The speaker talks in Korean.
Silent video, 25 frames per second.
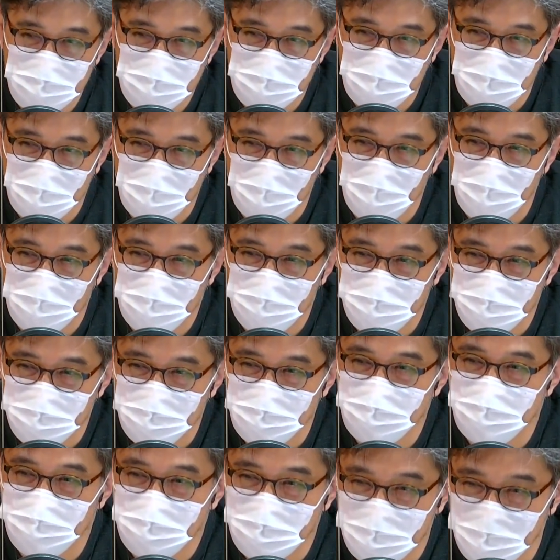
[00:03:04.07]
다
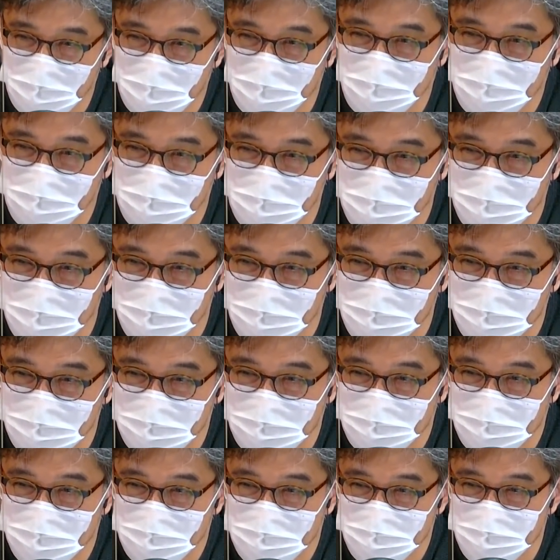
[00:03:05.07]
알려졌던 얘기 아닌가요?
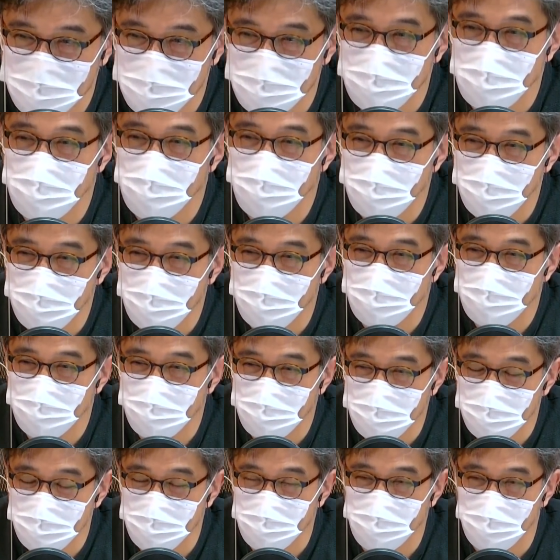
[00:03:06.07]
그런 아. 면에서
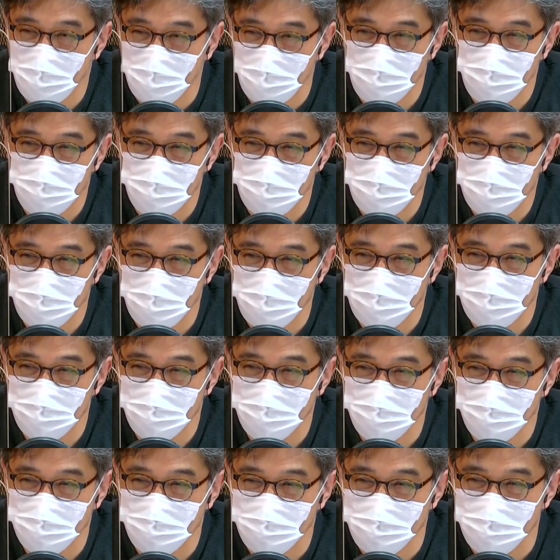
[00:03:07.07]
지금 반문을 하는
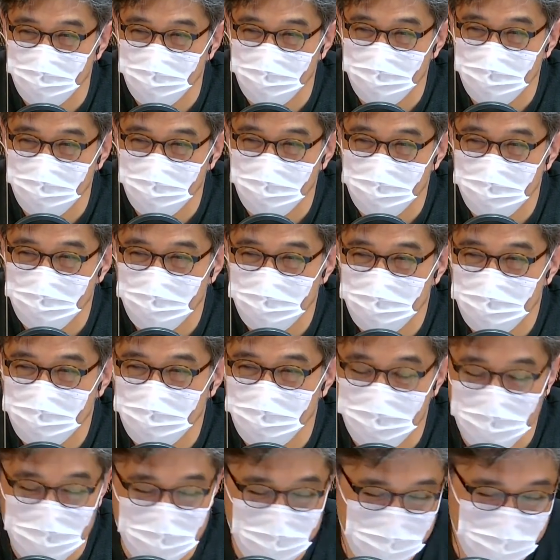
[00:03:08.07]
거거든요.
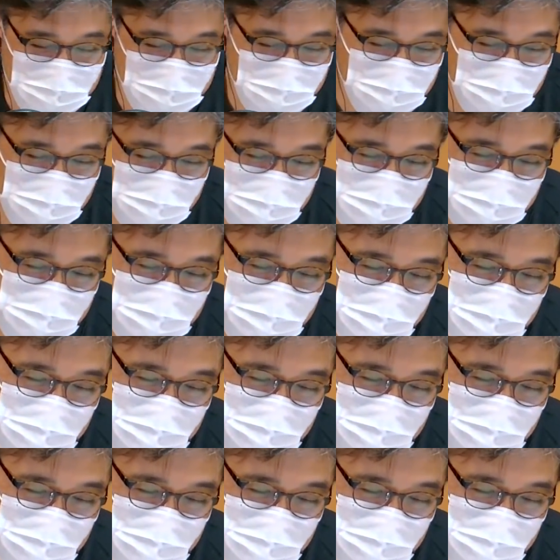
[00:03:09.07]
왜 그러냐면 아, 네.